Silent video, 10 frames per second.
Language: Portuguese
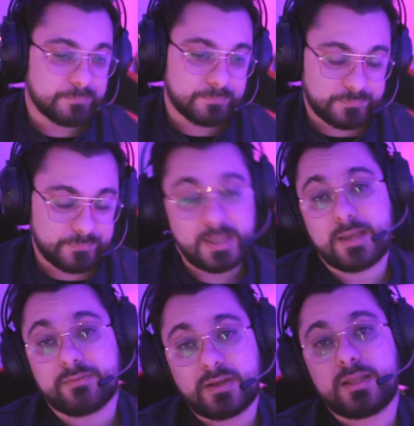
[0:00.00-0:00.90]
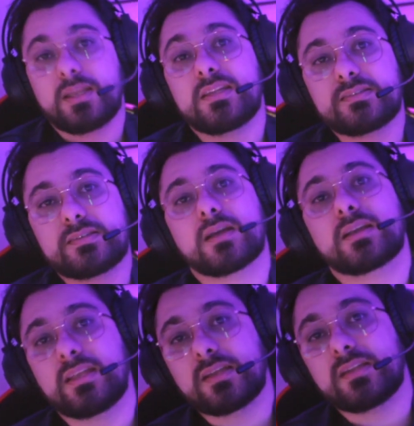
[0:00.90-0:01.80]
é, vai iniciar,
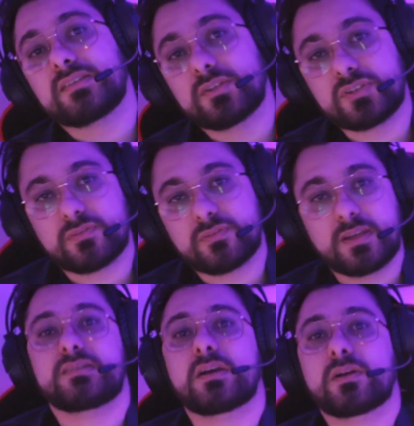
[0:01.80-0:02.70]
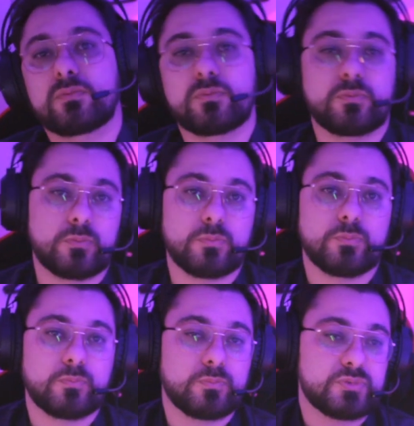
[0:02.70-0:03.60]
quem está iniciando já vai iniciar com
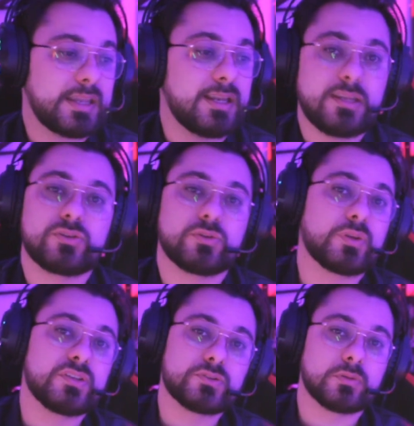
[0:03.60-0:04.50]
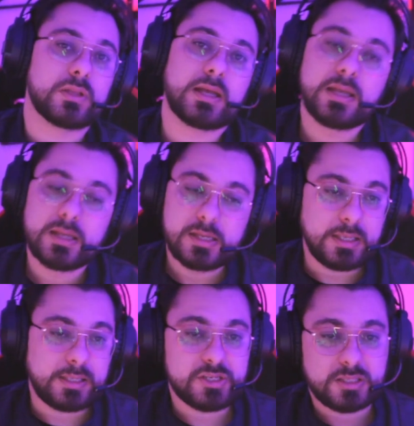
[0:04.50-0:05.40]
um, um checklist do que estudar e
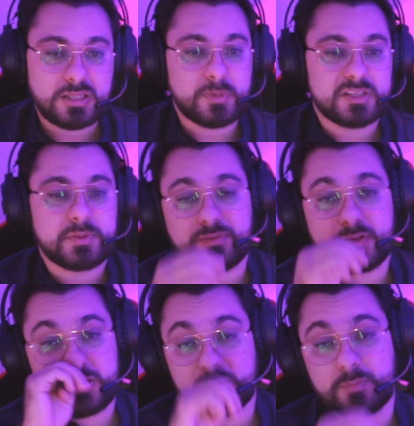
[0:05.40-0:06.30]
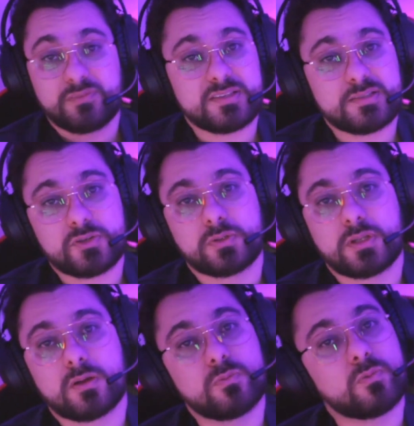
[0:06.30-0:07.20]
quem já está mais para frente também vai se
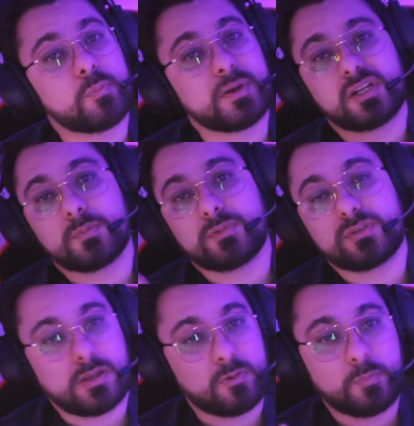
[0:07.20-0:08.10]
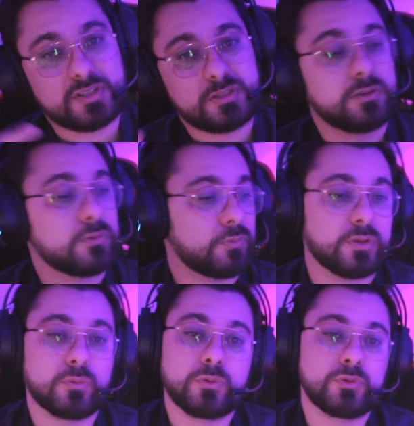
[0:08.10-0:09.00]
ajudar com compartilhamento, é, compartilhando
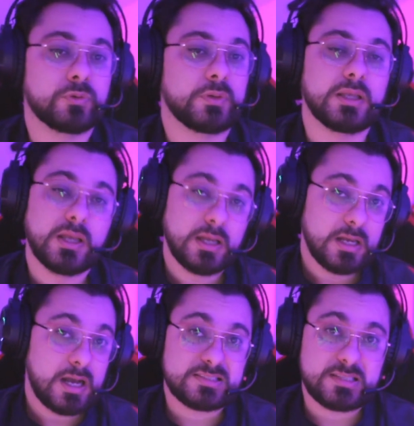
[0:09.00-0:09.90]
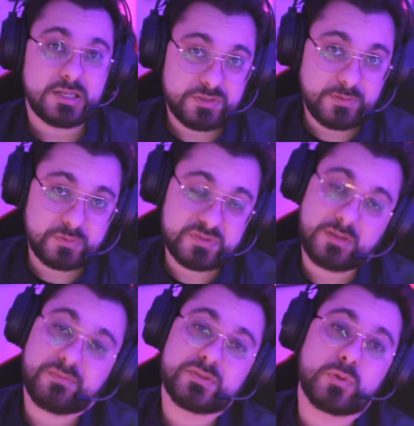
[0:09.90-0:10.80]
conteúdo e assim a gente vai conseguir
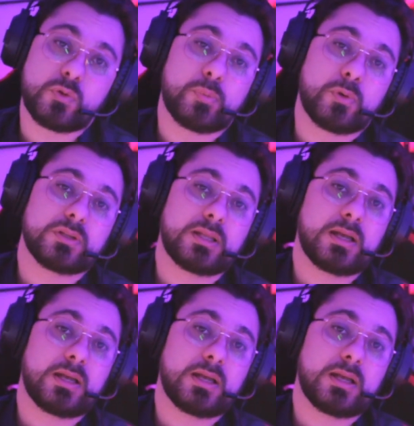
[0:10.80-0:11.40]
fazer o grupo rodar.